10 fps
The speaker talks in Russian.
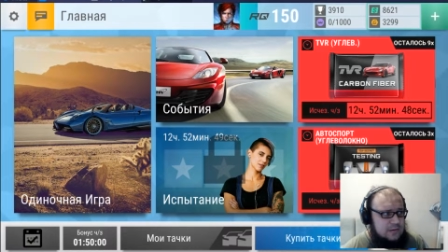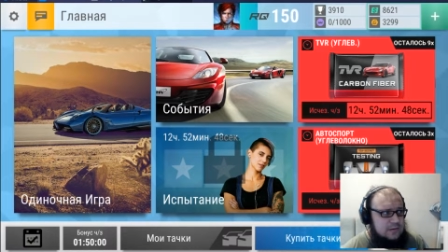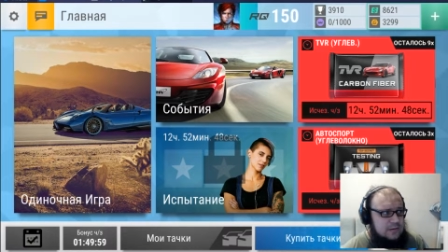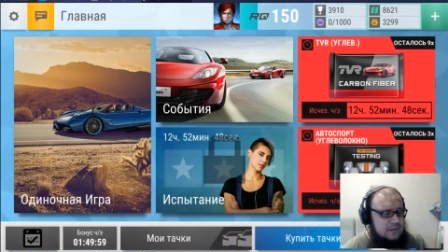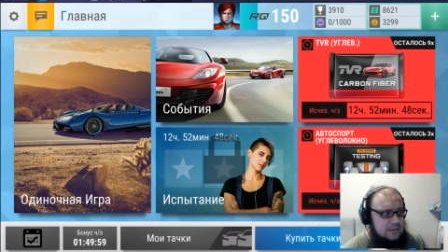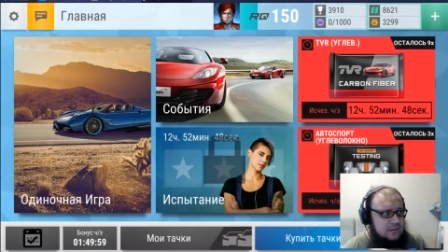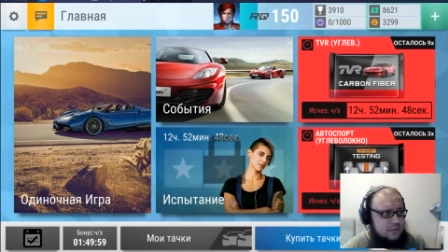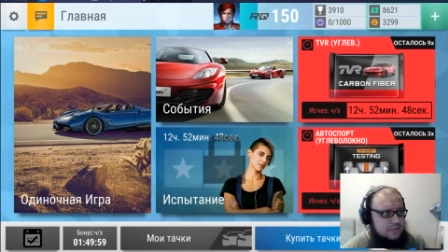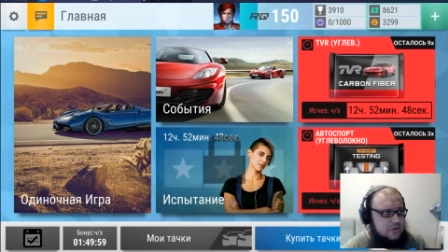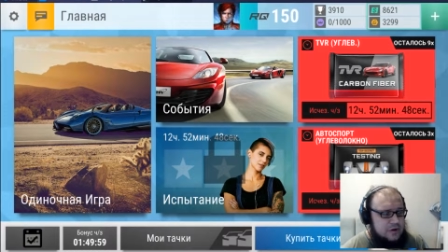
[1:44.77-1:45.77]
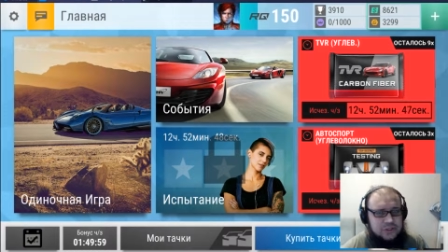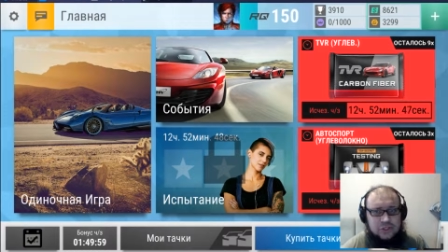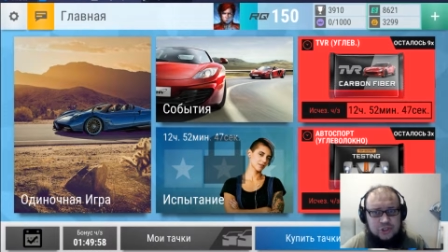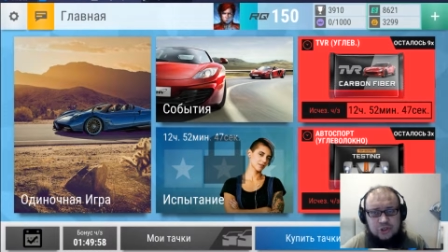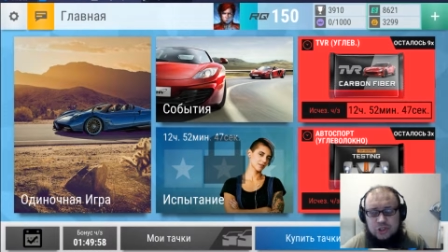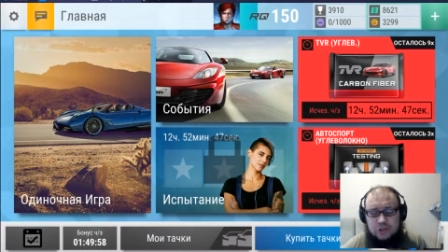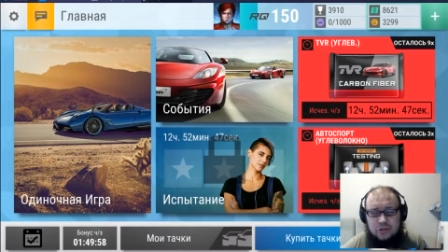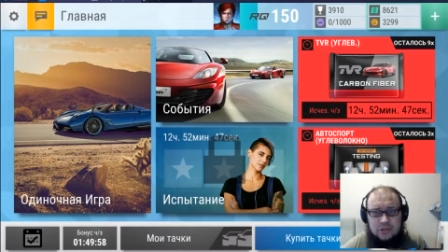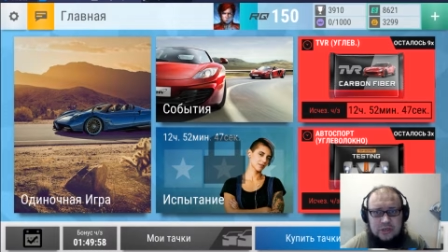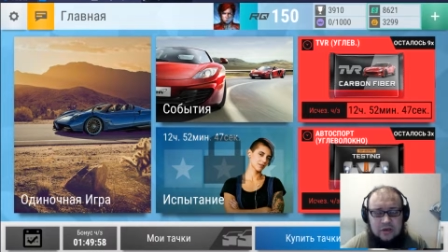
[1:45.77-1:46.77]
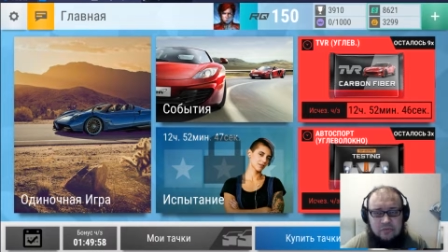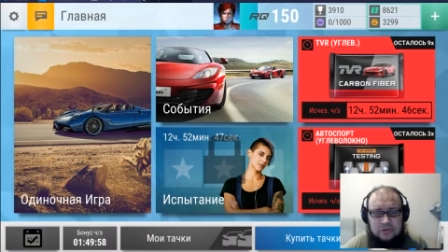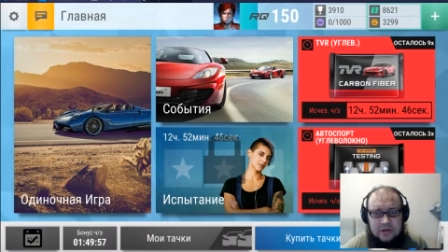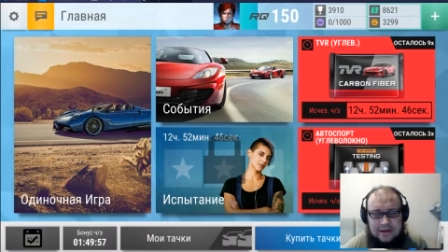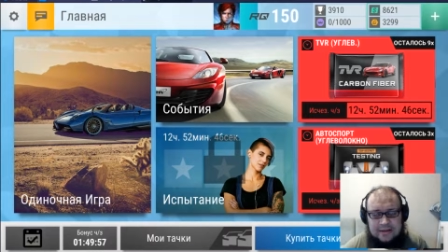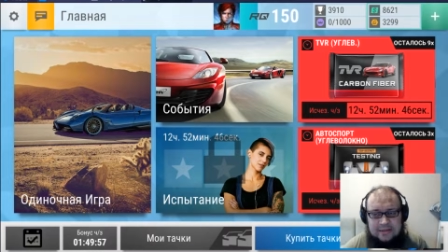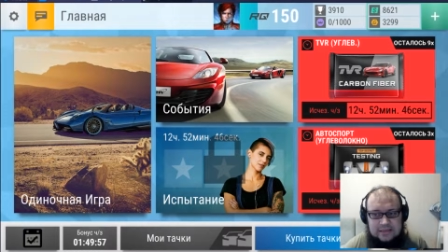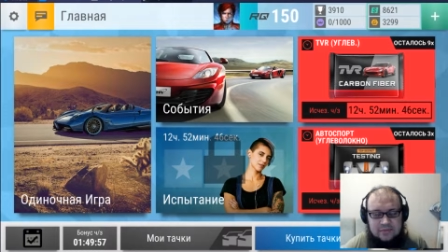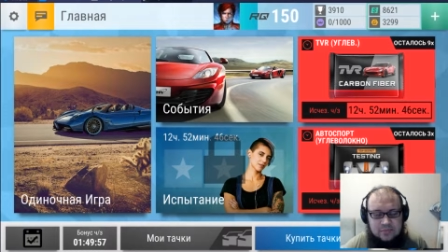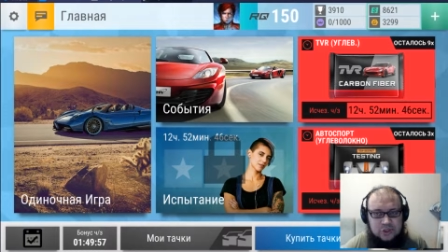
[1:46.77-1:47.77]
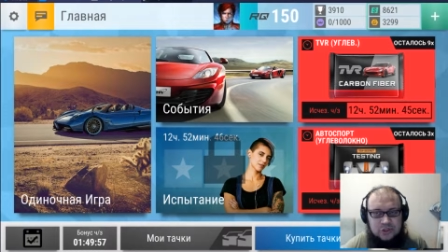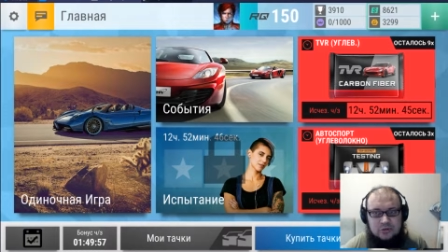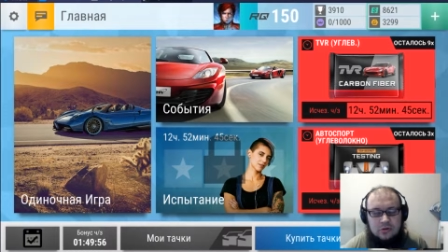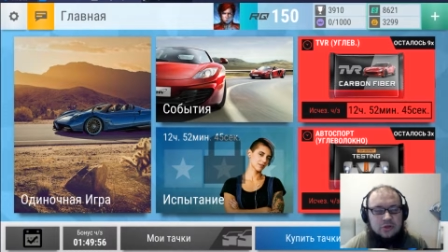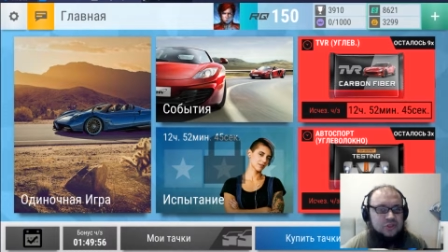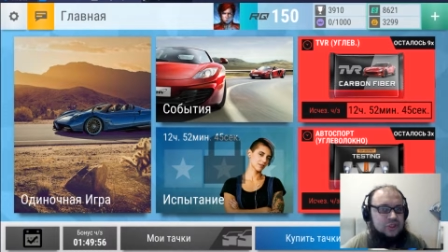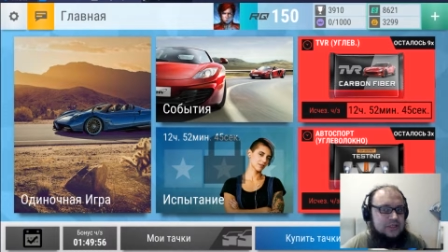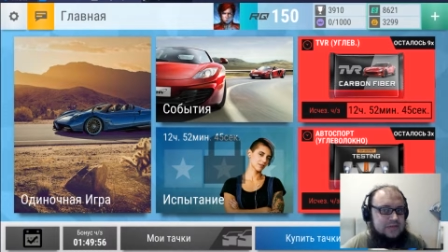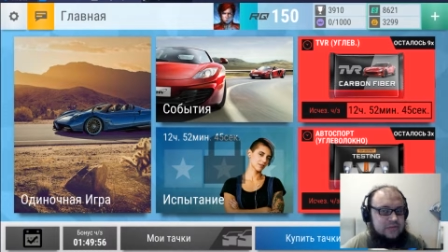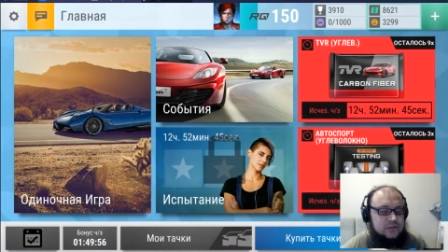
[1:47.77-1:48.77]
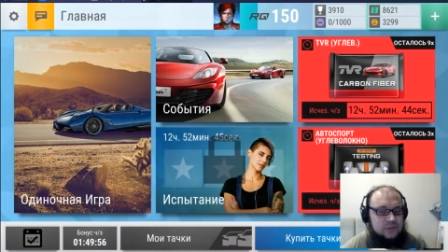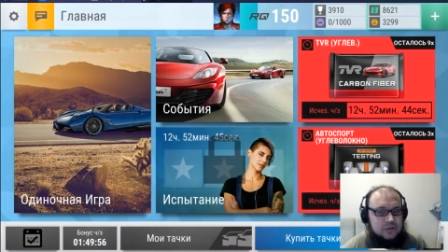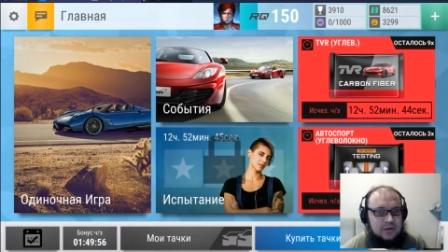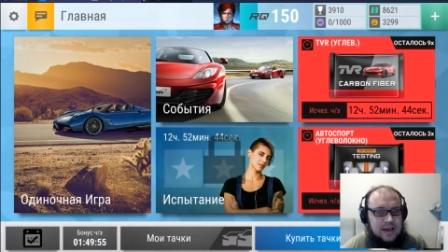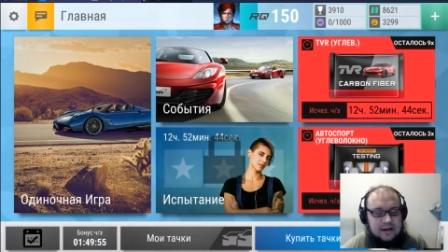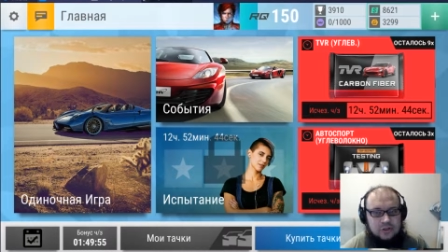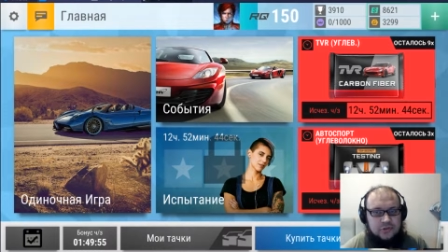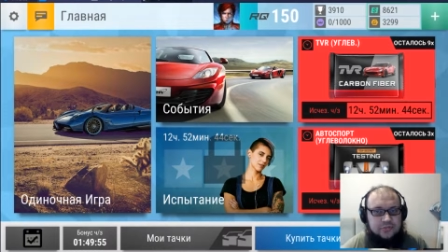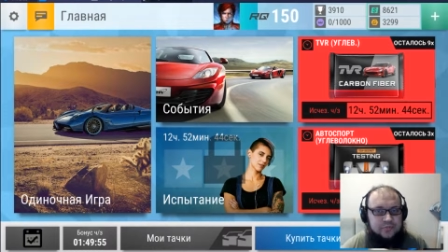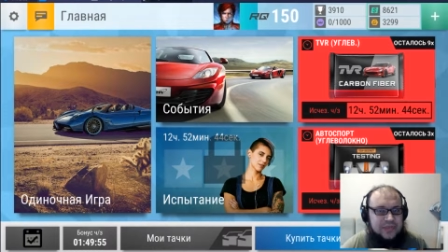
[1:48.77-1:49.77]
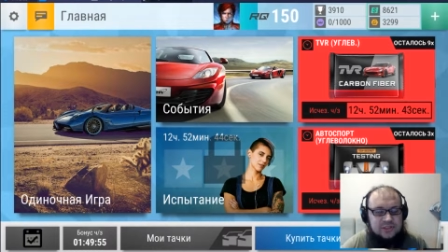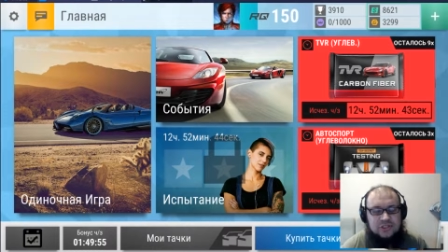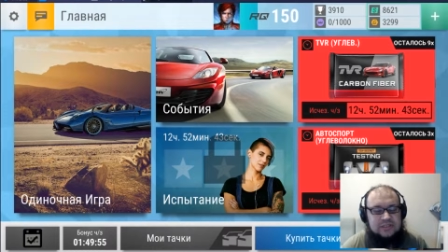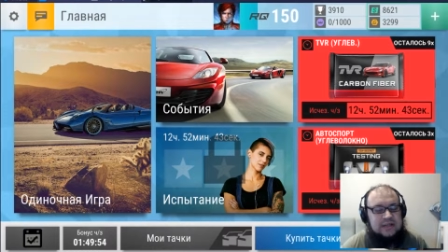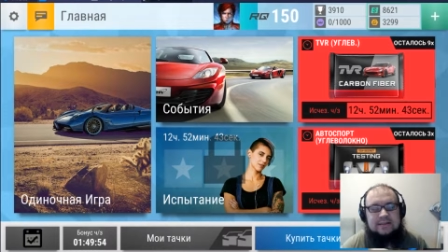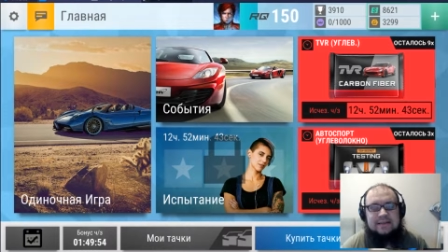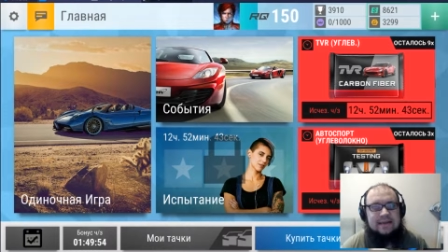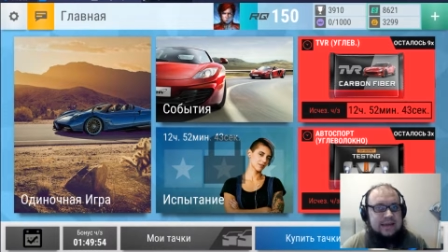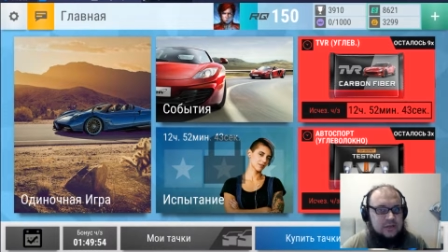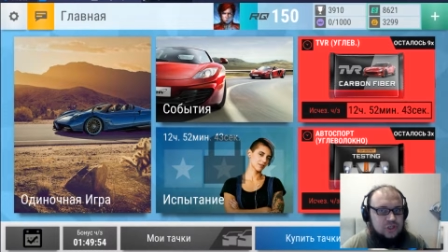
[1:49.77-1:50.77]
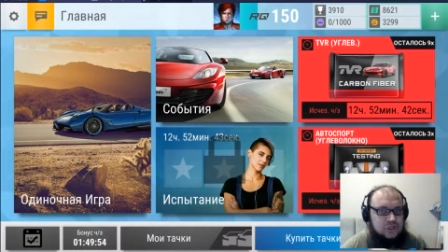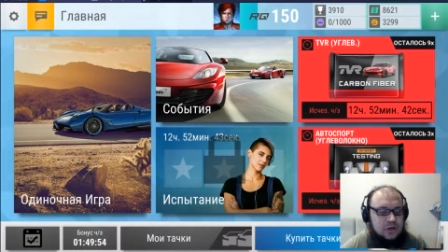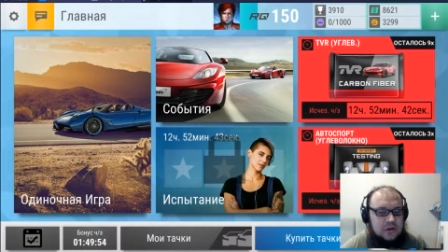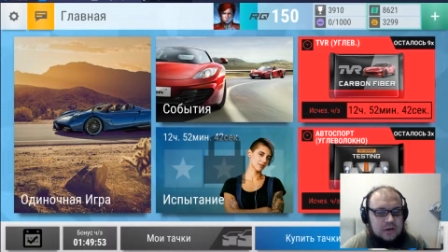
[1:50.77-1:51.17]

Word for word: Э, ну, короче, еще что-то, и вот Great Exhibition только сейчас вышел. Короче, тачек стало дохерища.